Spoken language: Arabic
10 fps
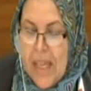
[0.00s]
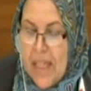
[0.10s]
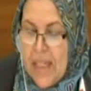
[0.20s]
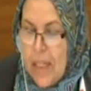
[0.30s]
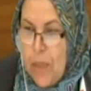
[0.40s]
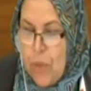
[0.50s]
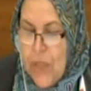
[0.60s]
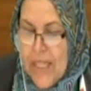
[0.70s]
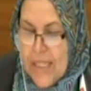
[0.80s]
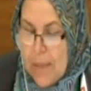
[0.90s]
بهذه
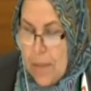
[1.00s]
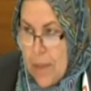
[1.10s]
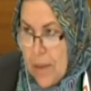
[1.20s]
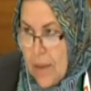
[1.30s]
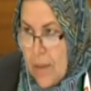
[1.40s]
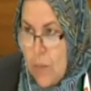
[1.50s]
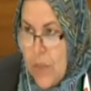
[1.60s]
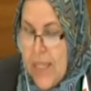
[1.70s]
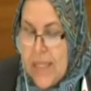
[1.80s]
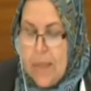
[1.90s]
المناسبة
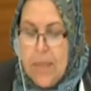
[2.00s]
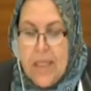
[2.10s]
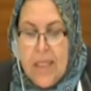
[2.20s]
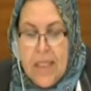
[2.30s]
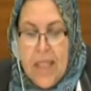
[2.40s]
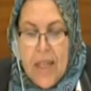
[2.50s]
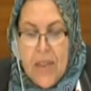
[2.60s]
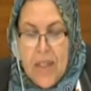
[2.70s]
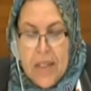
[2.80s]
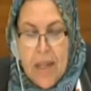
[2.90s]
مناسبة
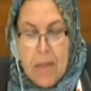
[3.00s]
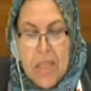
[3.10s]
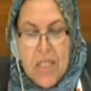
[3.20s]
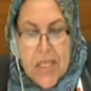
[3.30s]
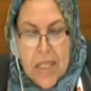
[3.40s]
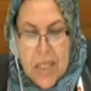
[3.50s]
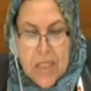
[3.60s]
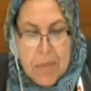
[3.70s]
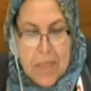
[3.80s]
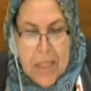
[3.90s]
إحياء ذكرى المجزرة
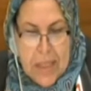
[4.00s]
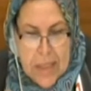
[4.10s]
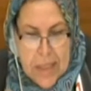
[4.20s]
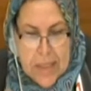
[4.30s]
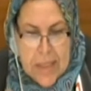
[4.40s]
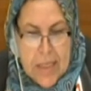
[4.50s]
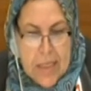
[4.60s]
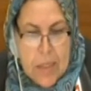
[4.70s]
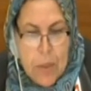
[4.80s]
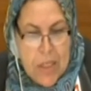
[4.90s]
الجماعية
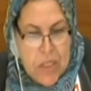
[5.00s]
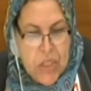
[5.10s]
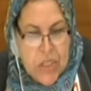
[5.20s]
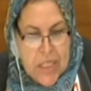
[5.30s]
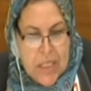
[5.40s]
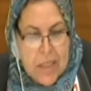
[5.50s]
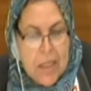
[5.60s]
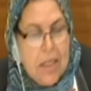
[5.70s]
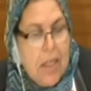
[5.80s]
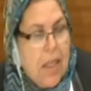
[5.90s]
السادسة
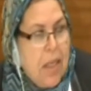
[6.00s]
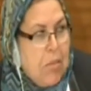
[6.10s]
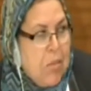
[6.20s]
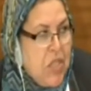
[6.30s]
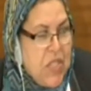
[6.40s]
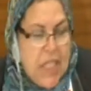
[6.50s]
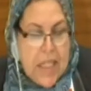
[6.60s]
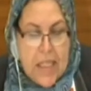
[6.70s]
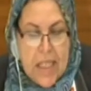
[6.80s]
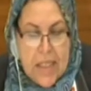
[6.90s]
والعشرين
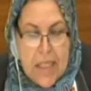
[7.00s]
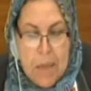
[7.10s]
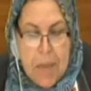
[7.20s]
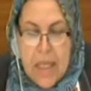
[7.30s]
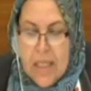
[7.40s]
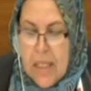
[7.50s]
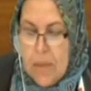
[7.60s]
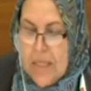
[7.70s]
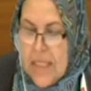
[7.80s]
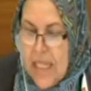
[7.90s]
مجزرة إعدام
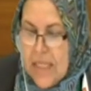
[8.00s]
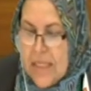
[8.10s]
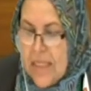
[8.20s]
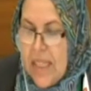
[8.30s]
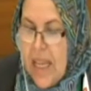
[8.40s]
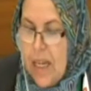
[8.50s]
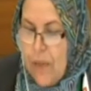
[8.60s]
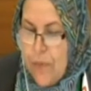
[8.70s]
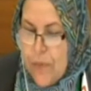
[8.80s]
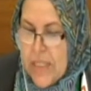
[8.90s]
أكثر من 30
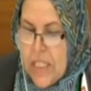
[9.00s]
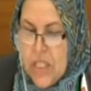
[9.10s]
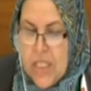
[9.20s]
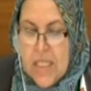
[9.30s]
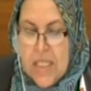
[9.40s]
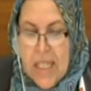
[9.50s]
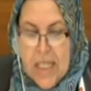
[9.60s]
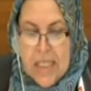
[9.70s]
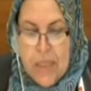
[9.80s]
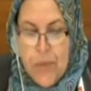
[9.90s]
ألف سجين
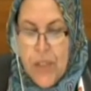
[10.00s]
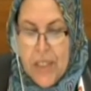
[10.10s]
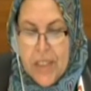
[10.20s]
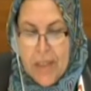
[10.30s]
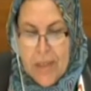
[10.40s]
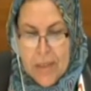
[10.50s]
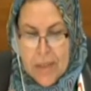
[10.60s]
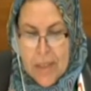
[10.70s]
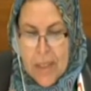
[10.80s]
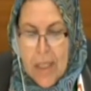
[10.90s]
سياسي في إيران